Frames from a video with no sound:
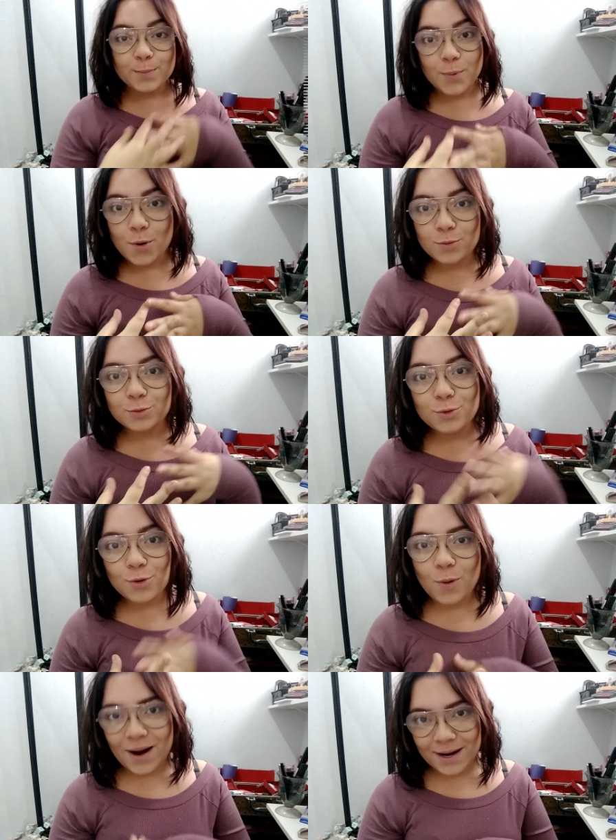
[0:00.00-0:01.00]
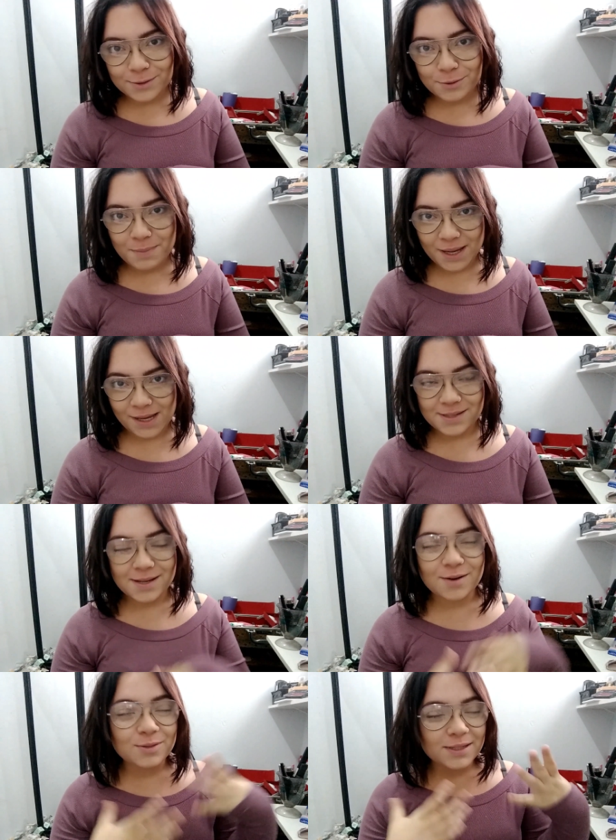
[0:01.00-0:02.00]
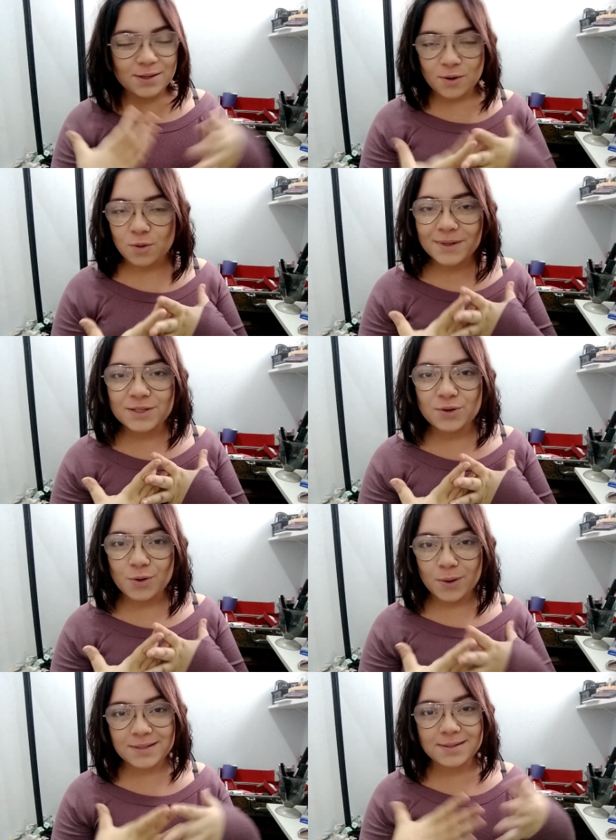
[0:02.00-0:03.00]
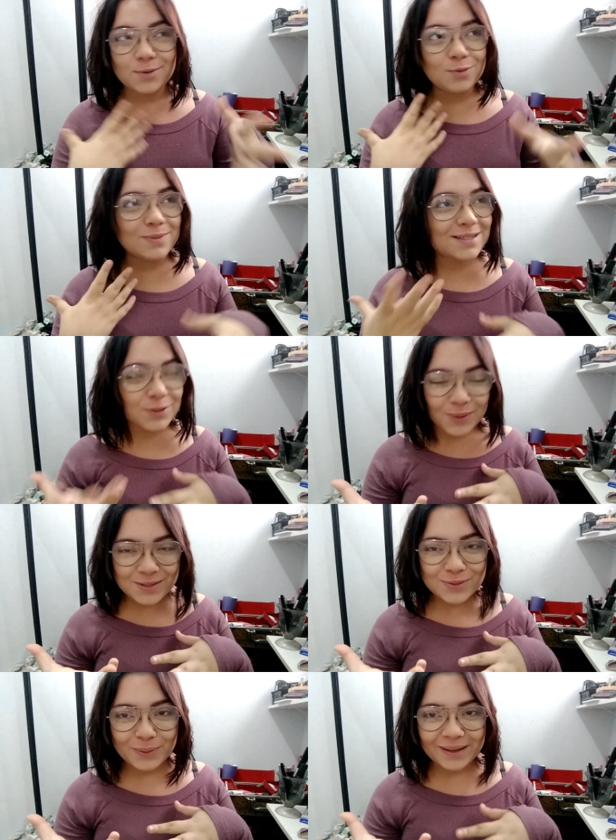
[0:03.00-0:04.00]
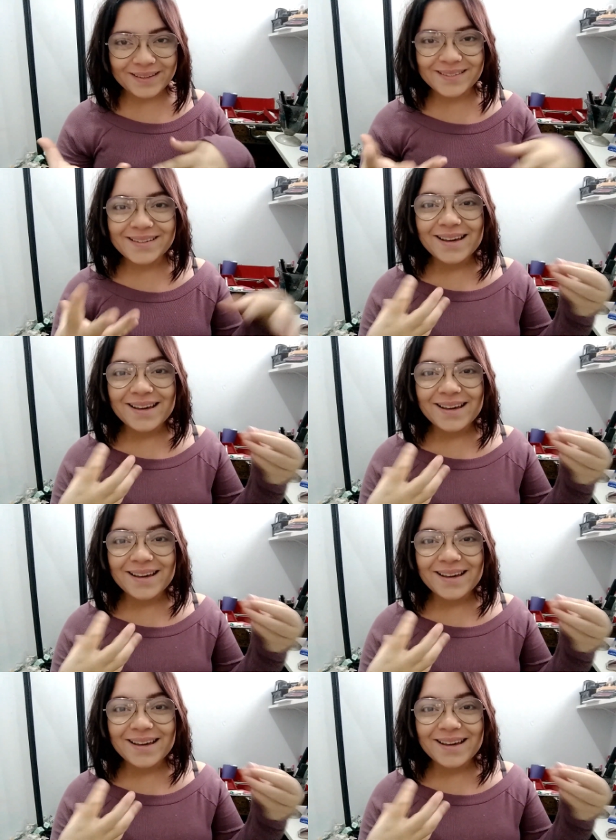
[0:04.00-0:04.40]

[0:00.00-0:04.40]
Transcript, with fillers: Bom, no quarto mês aconteceram algumas coisas, algumas situações,